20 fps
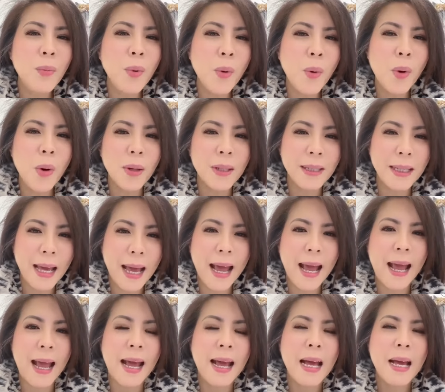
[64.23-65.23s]
mua
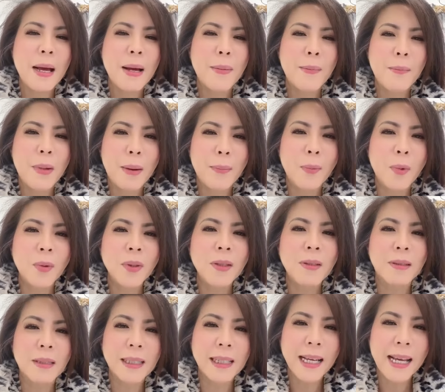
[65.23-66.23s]
nhà mà muốn
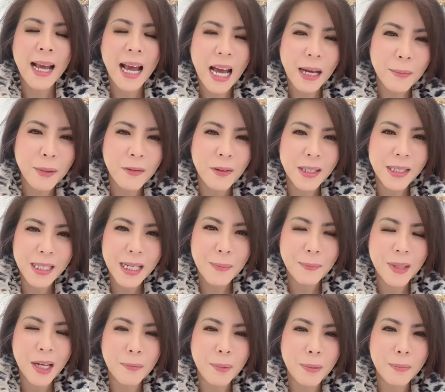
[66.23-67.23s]
được cái 20%
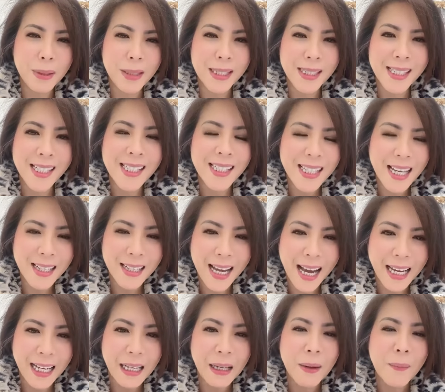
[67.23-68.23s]
down payment assistance
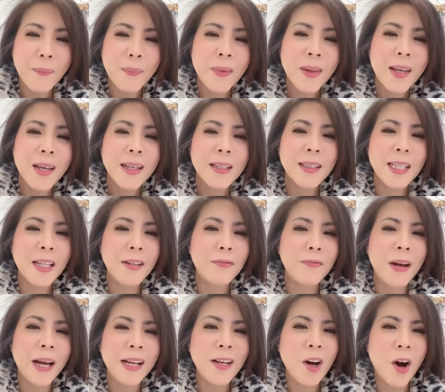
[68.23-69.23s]
này thì
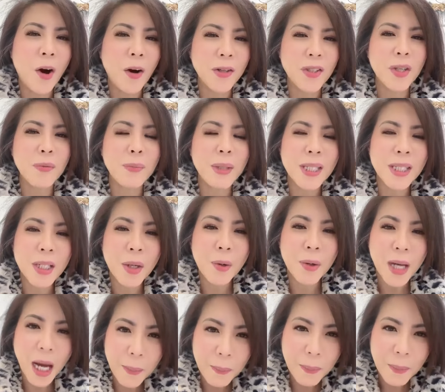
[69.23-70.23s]
phải gọi cho Minh Châu
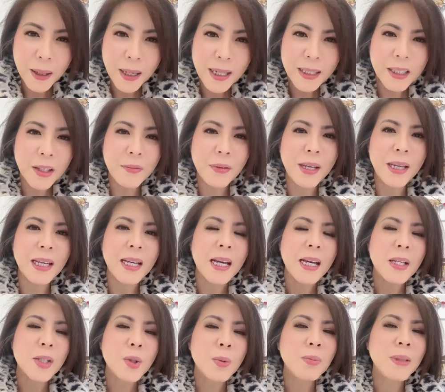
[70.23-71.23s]
gấp tại vì
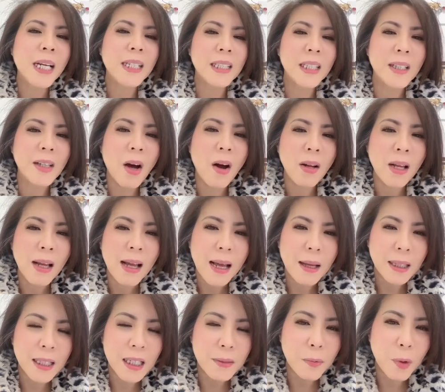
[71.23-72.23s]
chúng ta chỉ có
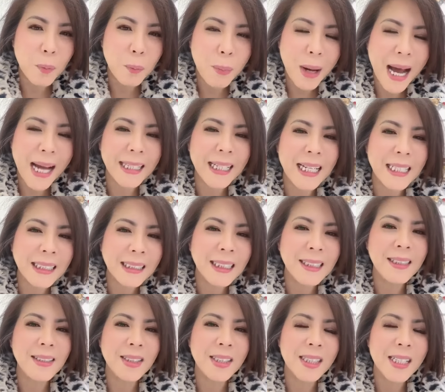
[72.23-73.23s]
từ mùng 3 tháng
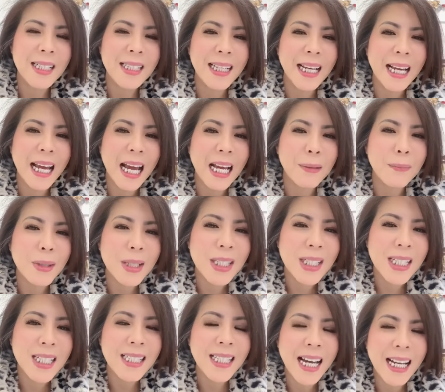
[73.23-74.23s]
4 cho đến ngày
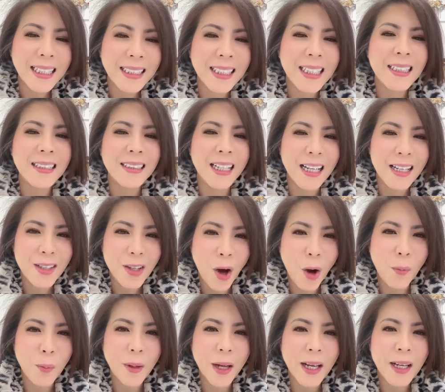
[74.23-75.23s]
29 tháng 4 để
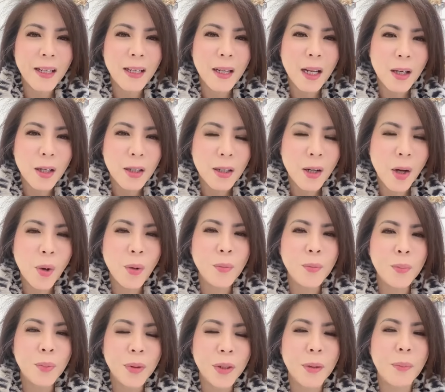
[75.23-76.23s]
nộp cái loan
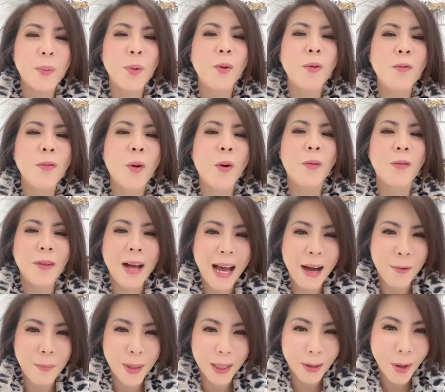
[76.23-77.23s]
pre-approval
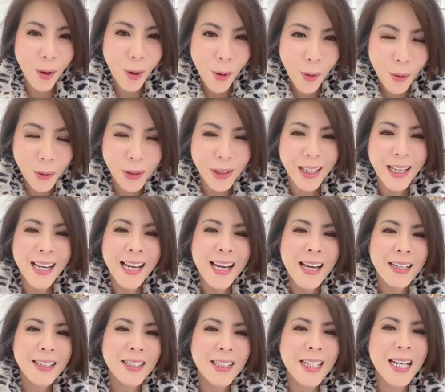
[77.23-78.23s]
vào mà thôi
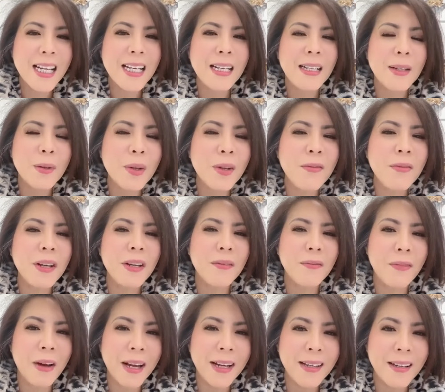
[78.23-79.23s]
cho nên quý vị
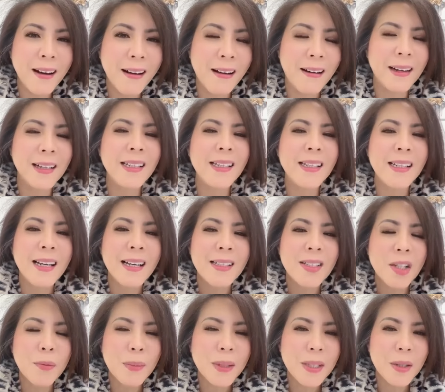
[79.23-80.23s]
phải gửi
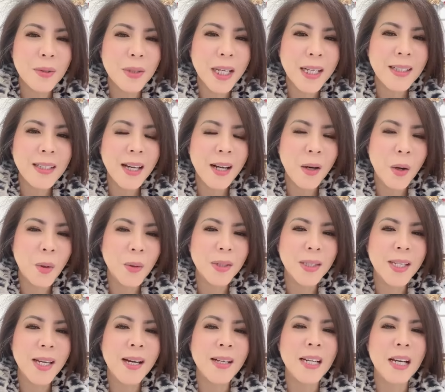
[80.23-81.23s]
cho Minh Châu giấy tờ hồ
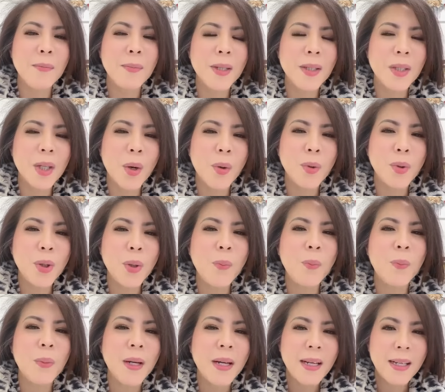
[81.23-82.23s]
sơ để Minh Châu giúp
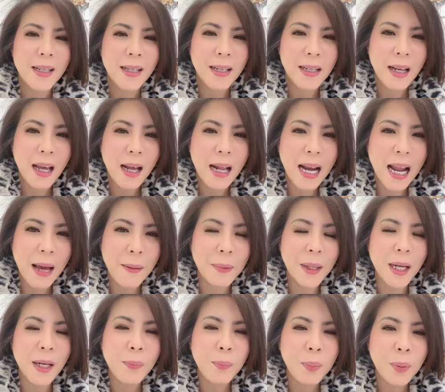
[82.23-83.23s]
làm
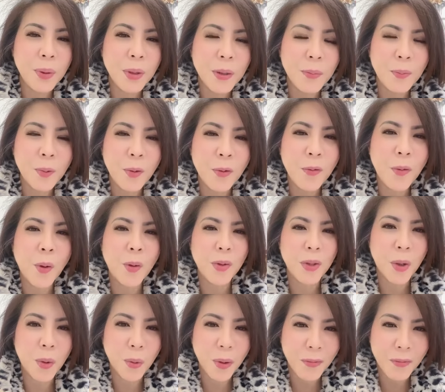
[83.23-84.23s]
cái pre-approval
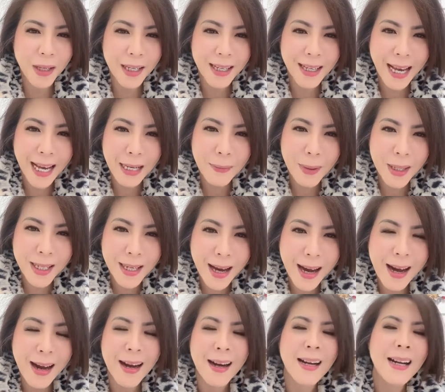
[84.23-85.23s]
cho quý vị ngay bây
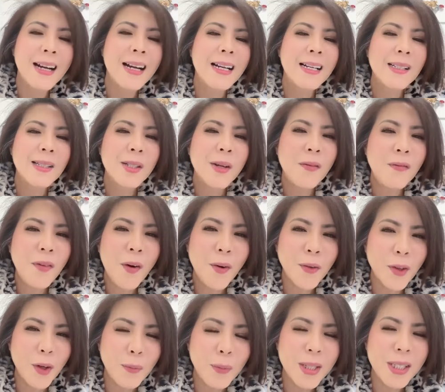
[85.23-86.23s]
giờ Số
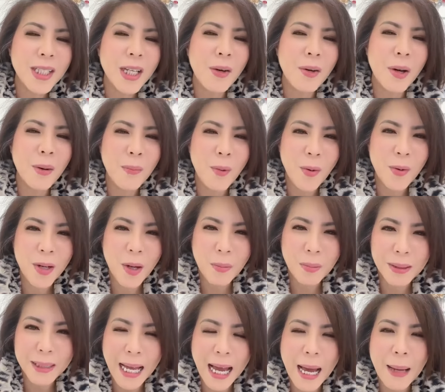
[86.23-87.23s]
phone của Minh Châu là
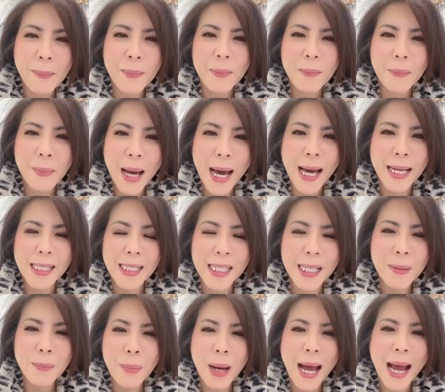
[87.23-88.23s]
408
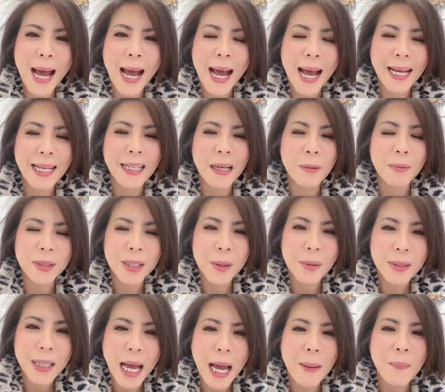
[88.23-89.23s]
393
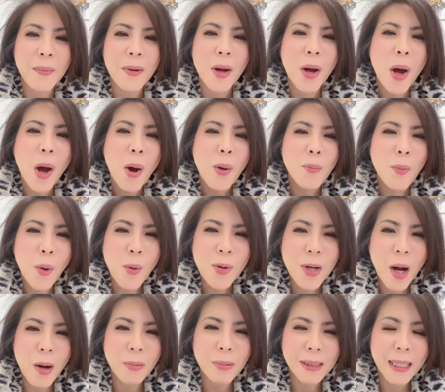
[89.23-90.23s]
2068
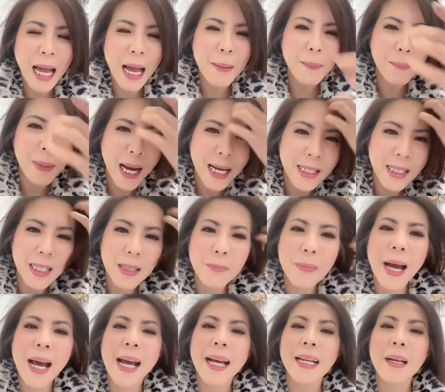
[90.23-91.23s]
408
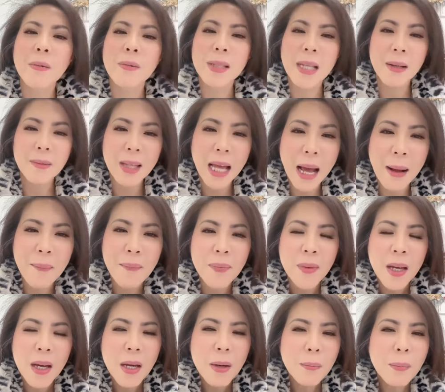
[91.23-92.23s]
393 2068
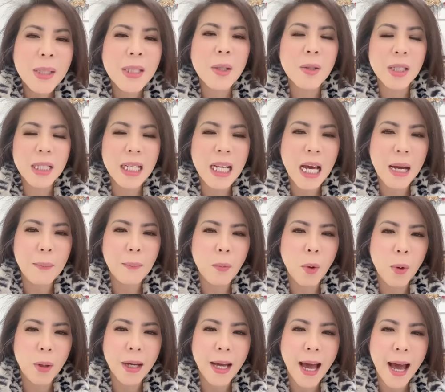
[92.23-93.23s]
Minh Châu sẽ làm
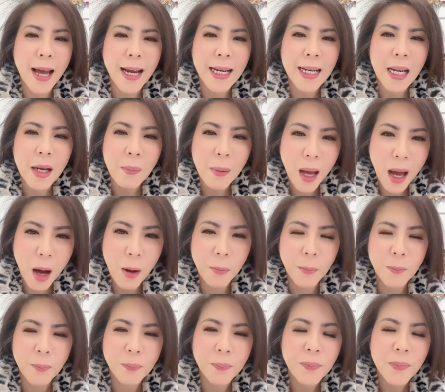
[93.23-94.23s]
một cái lớp
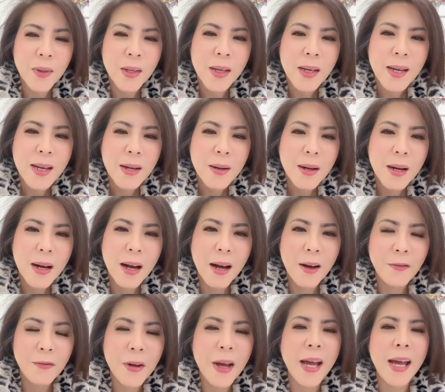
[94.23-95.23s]
học à,
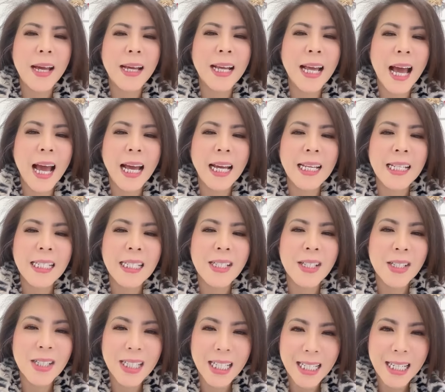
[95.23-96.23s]
về cái
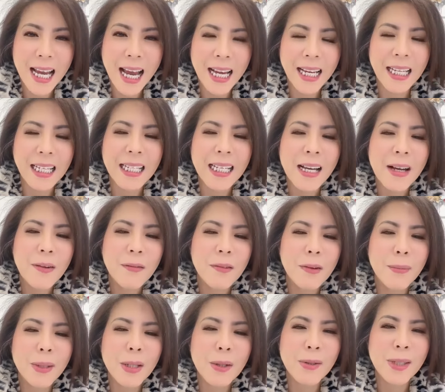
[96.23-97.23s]
chương trình này và
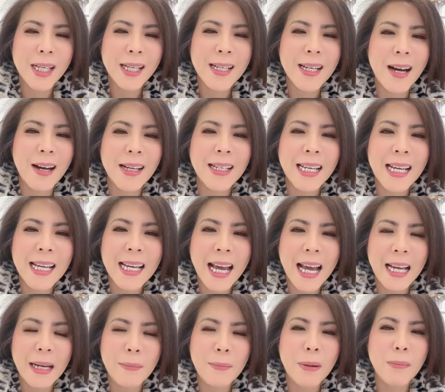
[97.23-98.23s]
Minh Châu sẽ gửi cái
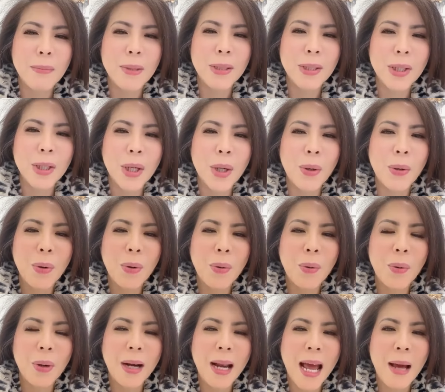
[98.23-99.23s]
ngày mà Minh
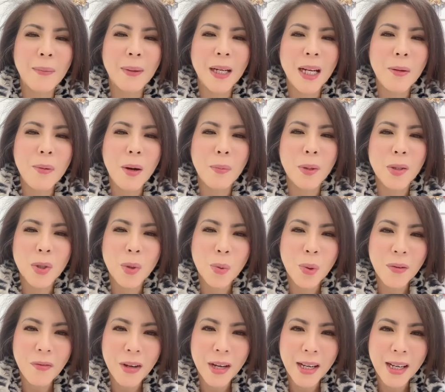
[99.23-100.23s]
Châu làm cái lớp học đó cho
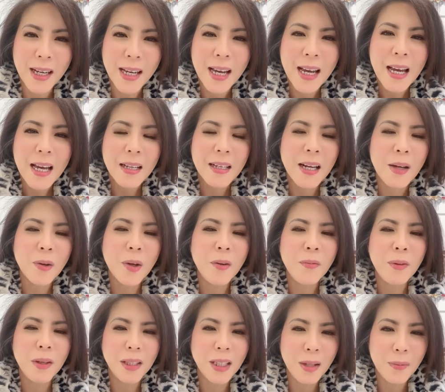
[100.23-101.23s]
quý vị để quý
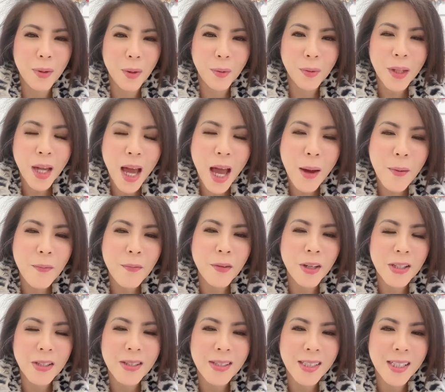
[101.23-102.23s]
vị tìm hiểu thêm về
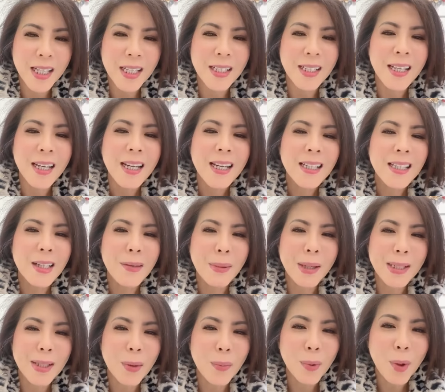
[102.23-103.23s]
chương trình nhưng mà
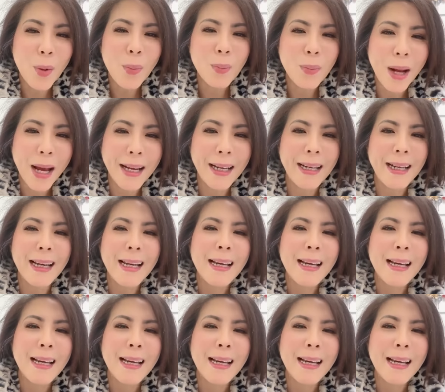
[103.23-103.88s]
trong lúc này